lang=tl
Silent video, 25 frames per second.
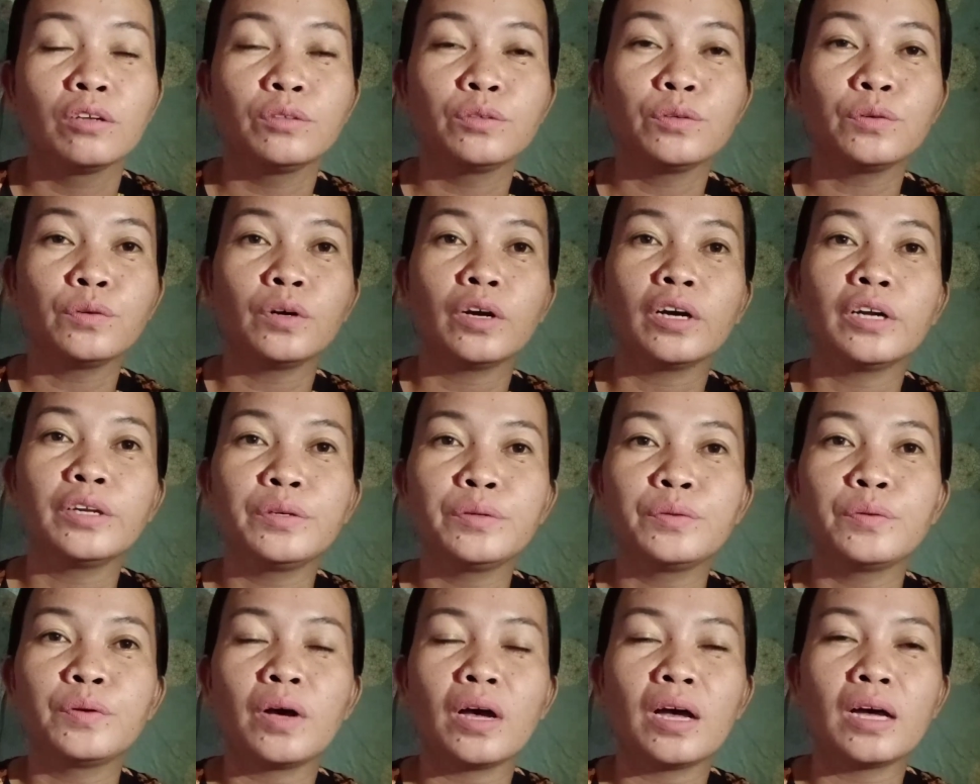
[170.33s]
kung
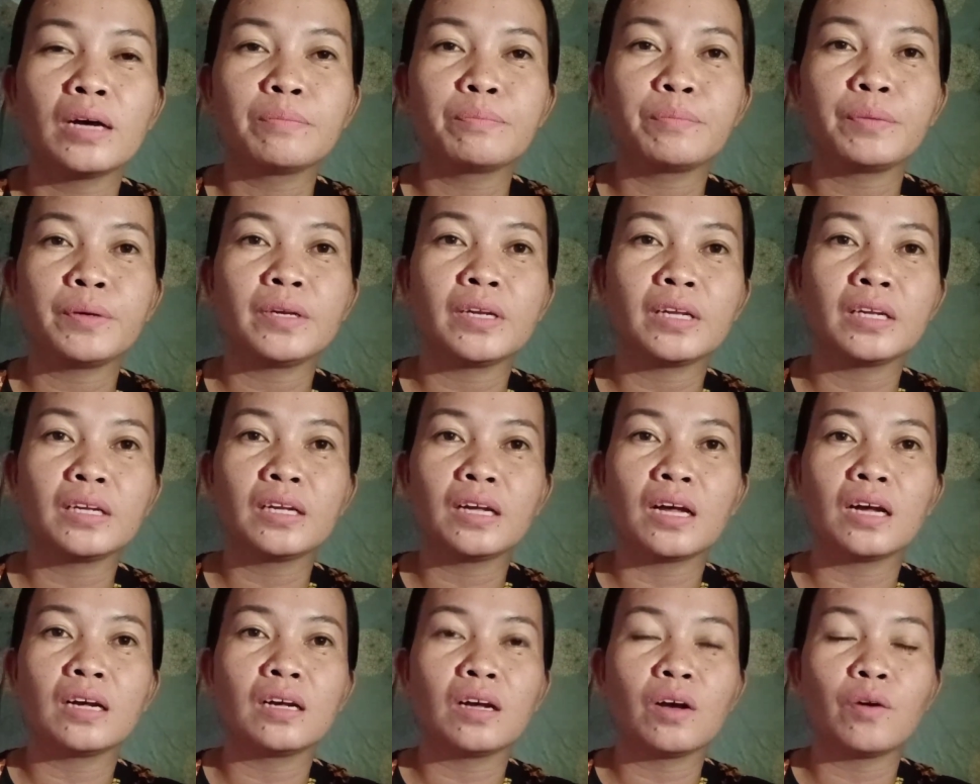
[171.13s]
ano ang
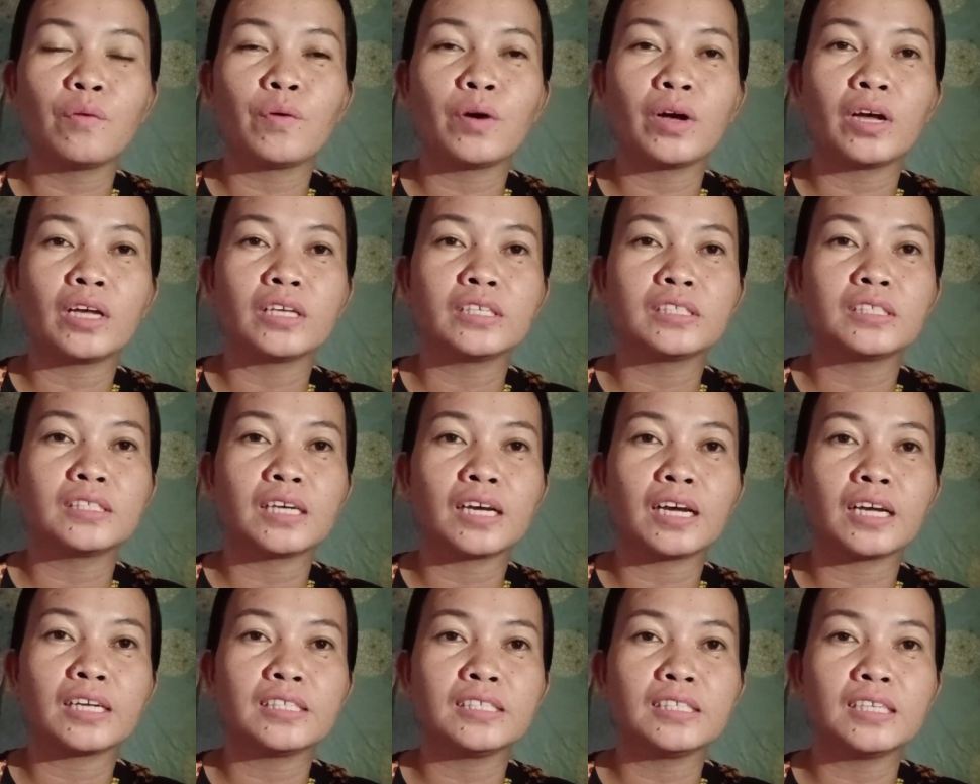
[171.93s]
pinaggagawa
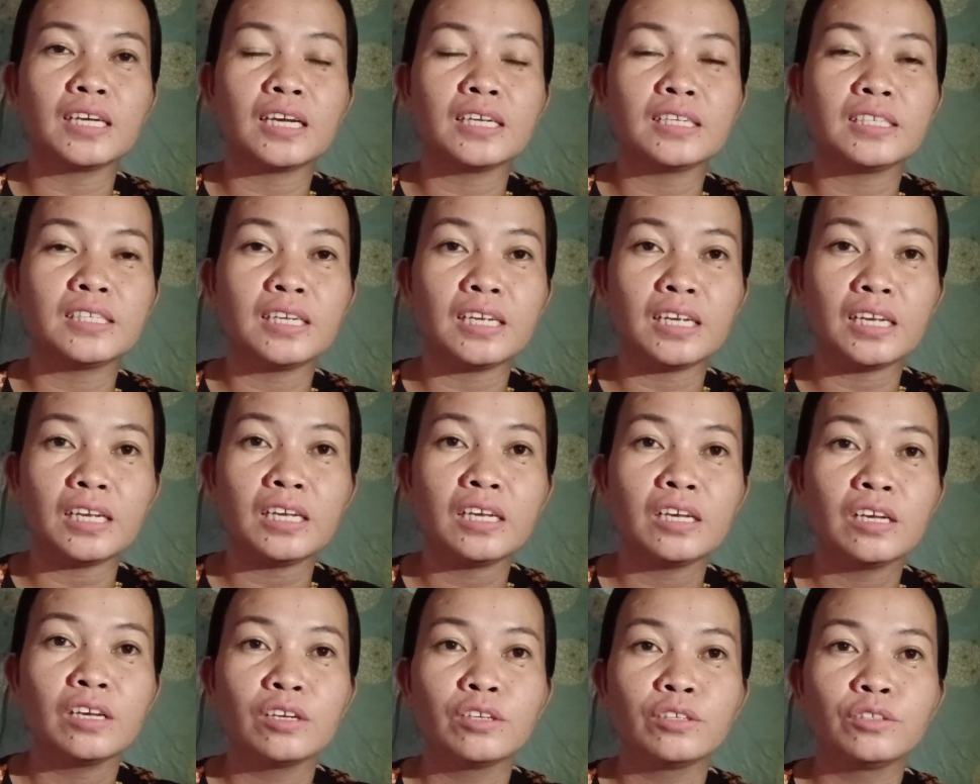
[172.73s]
sa kanya ni